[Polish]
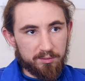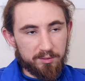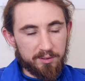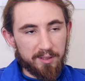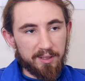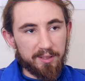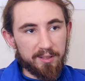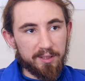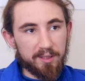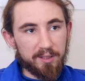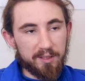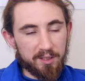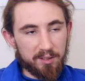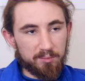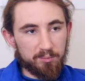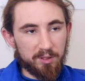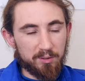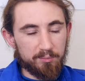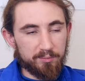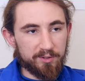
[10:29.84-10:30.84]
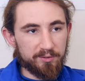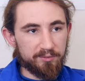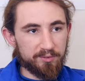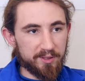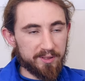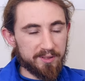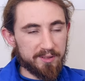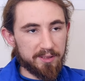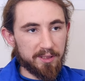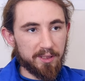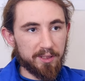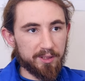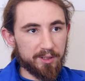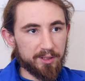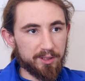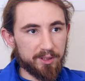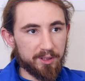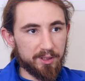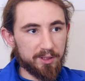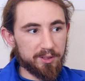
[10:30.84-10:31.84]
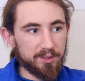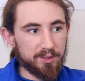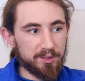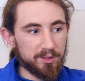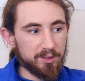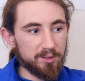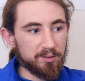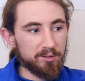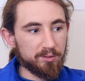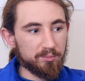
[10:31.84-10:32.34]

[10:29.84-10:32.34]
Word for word: takich, jak mamy w tej starej części,